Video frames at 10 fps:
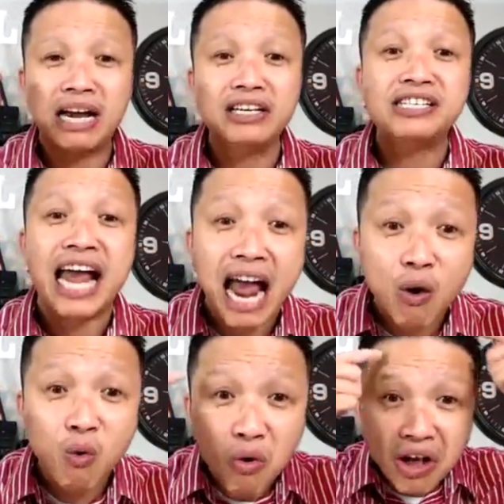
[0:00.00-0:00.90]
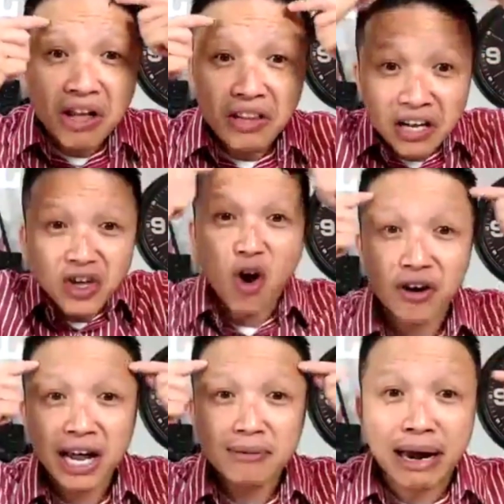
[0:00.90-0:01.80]
khuôn mặt hình sao tức là
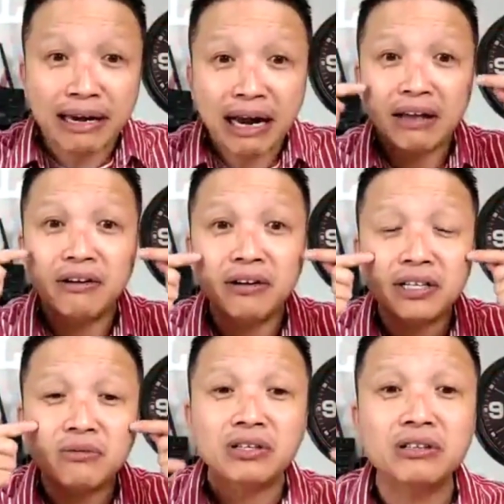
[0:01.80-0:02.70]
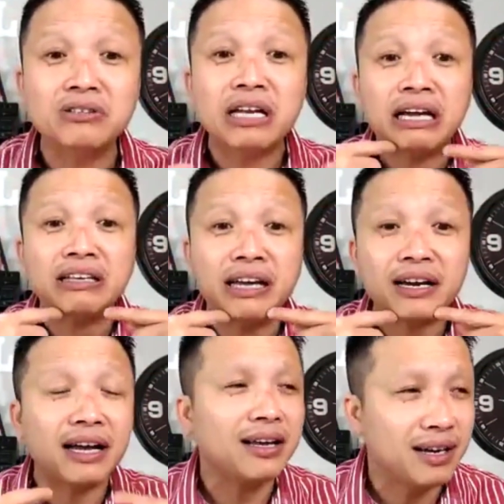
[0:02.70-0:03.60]
nhọn đây banh ra giữa xong rồi dưới
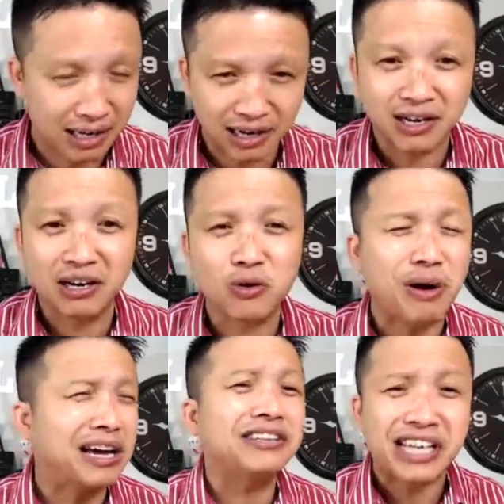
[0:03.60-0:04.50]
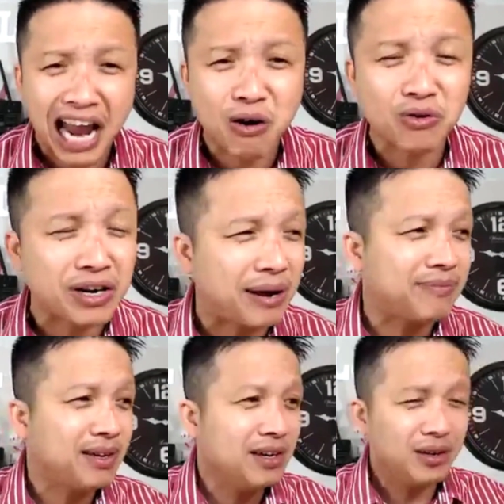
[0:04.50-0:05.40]
này chĩa ra hữu cũng mặt hình sao
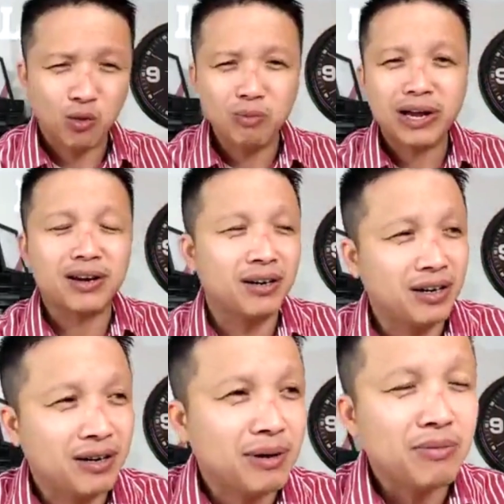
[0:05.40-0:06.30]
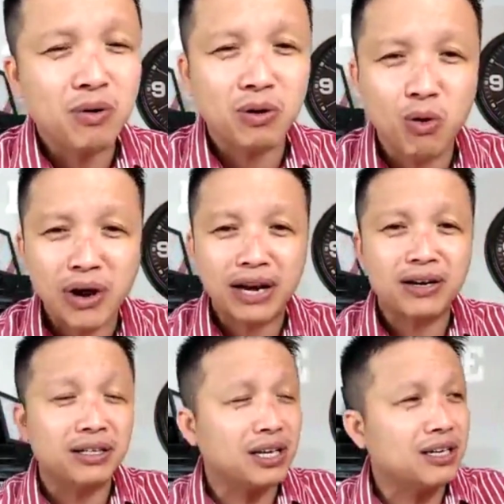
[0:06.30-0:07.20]
nó đẹp không biết rồi, rồi, rồi, mốt là
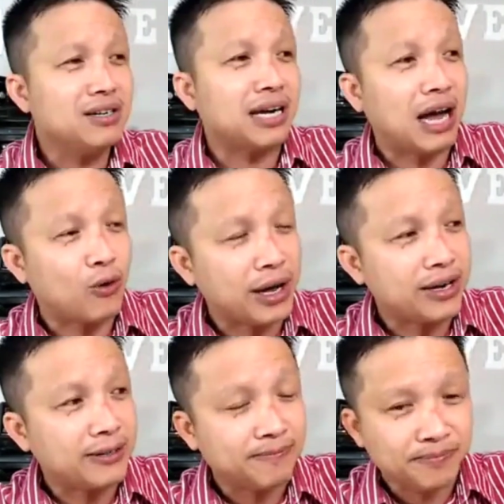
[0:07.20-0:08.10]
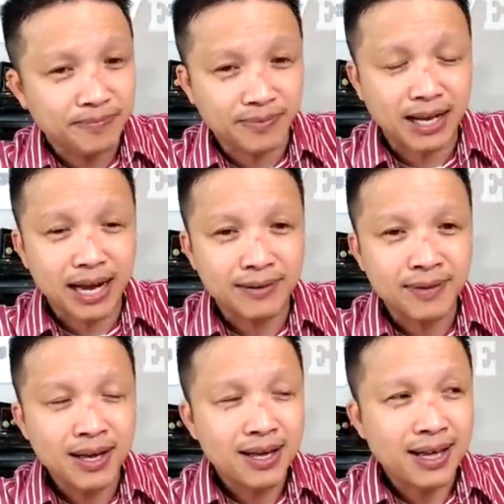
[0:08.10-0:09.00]
mua đen nó đi tới cái nước nào đây nữa ok